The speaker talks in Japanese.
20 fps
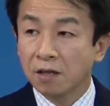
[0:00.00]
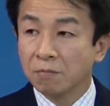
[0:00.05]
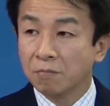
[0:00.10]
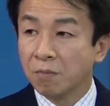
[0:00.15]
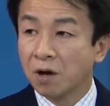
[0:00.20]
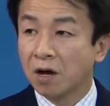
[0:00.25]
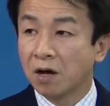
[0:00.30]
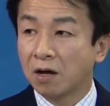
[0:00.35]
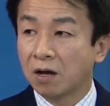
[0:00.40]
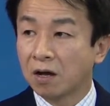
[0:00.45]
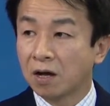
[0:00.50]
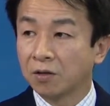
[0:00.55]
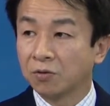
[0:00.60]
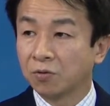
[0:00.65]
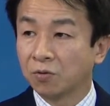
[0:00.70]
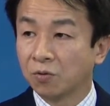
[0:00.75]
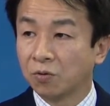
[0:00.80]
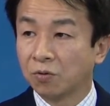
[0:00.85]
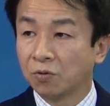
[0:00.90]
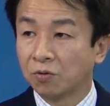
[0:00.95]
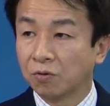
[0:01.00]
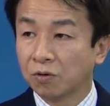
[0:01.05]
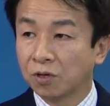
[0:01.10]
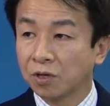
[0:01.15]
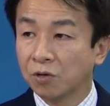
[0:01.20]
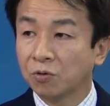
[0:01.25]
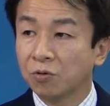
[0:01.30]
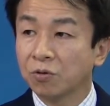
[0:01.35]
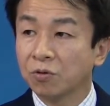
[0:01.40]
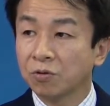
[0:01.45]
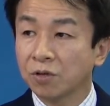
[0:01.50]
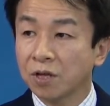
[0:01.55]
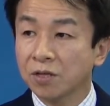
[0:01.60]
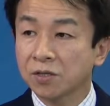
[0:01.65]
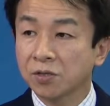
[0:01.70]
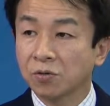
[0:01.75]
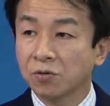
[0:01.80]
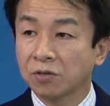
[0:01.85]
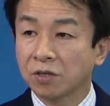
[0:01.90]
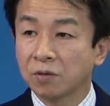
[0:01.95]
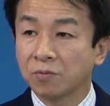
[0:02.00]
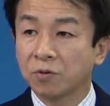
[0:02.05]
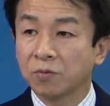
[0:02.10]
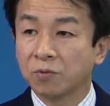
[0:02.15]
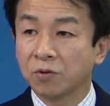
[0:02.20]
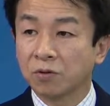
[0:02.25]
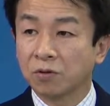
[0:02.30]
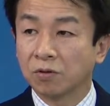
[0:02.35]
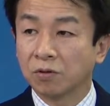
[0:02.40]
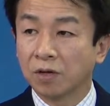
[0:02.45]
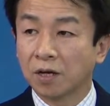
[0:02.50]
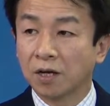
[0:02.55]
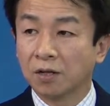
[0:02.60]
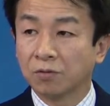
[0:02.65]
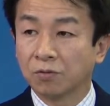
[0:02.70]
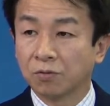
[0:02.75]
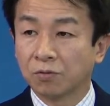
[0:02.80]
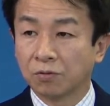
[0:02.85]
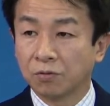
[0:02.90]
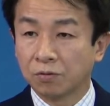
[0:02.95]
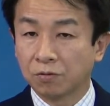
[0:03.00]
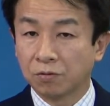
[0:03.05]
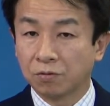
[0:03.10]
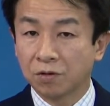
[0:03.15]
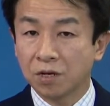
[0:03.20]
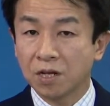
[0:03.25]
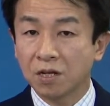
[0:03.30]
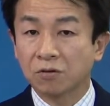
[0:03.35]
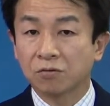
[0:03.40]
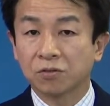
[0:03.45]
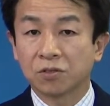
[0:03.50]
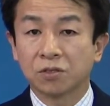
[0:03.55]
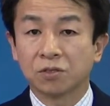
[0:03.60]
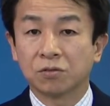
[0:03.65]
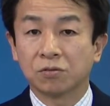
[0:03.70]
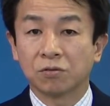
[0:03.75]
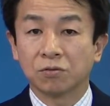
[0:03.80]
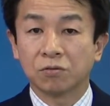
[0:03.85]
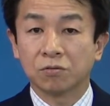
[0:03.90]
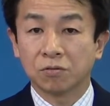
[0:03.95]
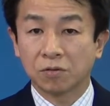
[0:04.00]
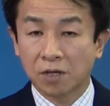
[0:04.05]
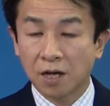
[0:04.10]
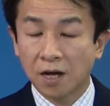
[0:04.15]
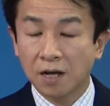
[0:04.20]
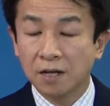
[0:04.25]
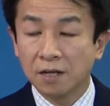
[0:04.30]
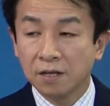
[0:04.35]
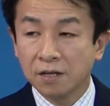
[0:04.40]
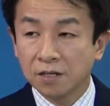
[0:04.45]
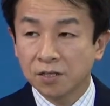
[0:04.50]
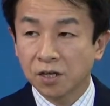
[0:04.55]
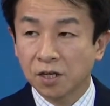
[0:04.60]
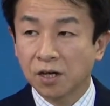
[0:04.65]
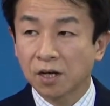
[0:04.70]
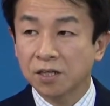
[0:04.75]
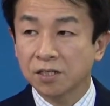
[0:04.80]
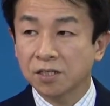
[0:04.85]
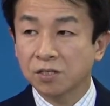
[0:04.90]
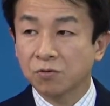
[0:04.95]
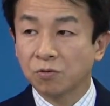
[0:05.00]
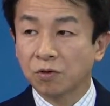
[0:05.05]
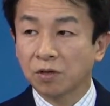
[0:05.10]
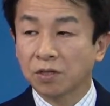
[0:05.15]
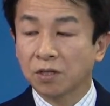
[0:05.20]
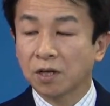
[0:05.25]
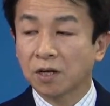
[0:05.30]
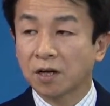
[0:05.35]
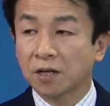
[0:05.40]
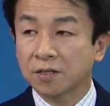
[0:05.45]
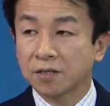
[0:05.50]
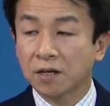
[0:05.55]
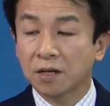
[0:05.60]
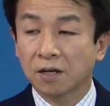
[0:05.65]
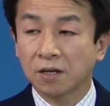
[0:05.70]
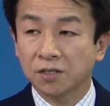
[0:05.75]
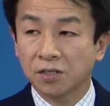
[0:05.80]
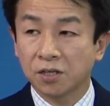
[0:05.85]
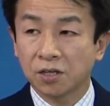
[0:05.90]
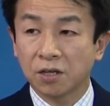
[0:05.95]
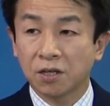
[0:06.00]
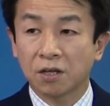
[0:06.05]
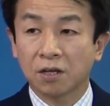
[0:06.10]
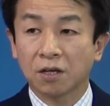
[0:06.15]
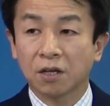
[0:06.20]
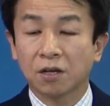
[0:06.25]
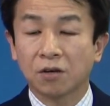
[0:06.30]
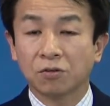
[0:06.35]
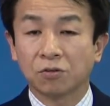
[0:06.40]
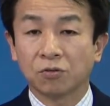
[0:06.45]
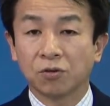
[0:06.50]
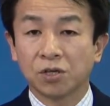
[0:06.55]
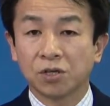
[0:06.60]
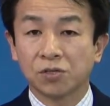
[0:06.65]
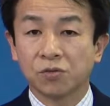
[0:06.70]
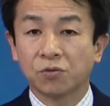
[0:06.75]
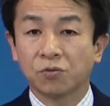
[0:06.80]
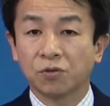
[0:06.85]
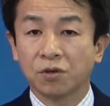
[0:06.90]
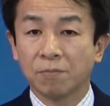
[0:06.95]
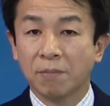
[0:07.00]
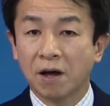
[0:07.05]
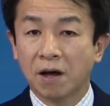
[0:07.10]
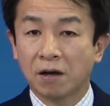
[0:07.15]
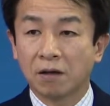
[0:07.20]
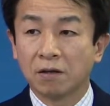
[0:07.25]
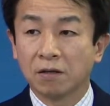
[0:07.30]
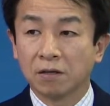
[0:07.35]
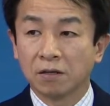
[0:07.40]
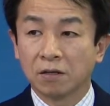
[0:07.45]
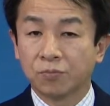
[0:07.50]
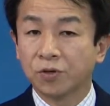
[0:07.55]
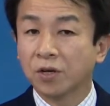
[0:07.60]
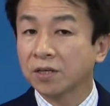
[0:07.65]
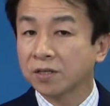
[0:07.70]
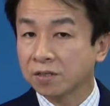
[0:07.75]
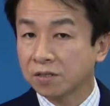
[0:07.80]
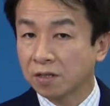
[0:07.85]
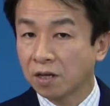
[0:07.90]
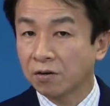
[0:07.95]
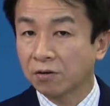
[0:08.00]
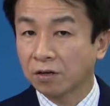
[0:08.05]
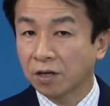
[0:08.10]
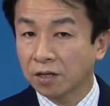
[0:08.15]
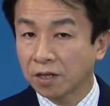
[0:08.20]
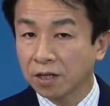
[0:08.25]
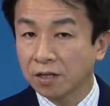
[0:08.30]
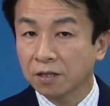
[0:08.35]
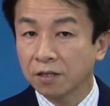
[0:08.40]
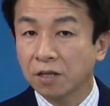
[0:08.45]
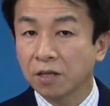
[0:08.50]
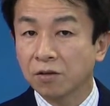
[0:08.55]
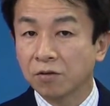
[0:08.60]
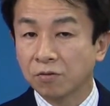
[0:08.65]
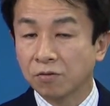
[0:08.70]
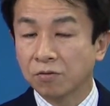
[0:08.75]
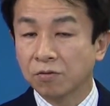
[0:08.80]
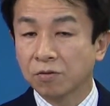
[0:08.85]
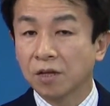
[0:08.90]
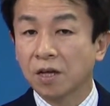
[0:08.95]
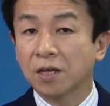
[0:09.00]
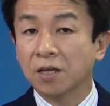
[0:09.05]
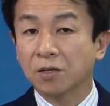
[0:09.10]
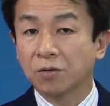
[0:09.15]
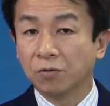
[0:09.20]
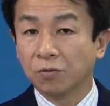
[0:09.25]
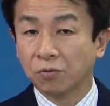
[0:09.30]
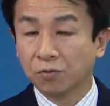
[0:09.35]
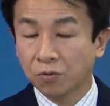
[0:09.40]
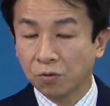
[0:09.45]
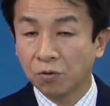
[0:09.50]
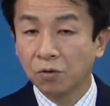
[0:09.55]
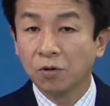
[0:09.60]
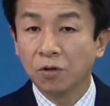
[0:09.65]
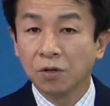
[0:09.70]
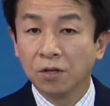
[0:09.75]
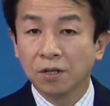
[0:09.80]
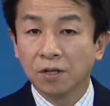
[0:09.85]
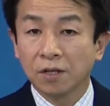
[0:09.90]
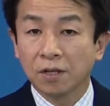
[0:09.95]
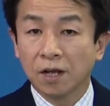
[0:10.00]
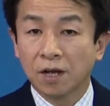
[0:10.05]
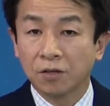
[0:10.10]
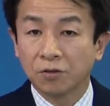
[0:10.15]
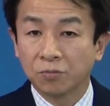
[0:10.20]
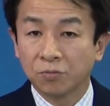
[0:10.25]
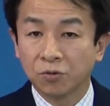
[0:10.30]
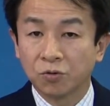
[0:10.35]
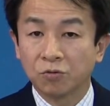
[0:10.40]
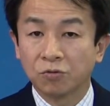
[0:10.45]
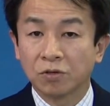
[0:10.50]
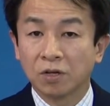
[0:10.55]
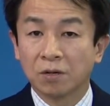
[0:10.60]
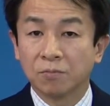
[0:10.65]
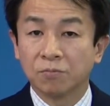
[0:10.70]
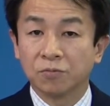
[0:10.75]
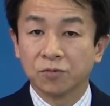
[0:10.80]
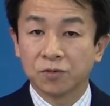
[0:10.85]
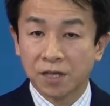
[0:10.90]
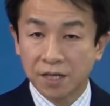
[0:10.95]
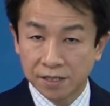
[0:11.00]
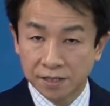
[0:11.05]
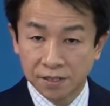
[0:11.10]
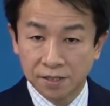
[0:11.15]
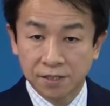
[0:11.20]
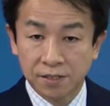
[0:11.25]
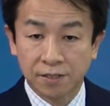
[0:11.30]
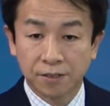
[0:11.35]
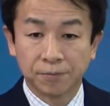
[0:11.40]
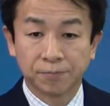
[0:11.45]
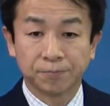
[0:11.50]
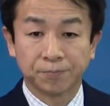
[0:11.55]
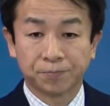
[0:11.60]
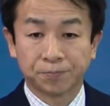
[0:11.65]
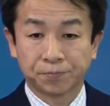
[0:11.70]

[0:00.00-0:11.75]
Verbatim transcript: まあ、あのいろいろねそういった部分あのリンクするというか社会人の方が参加していただけると非常に、まあ、プラスになるかなっていう内容のあのプログラムです。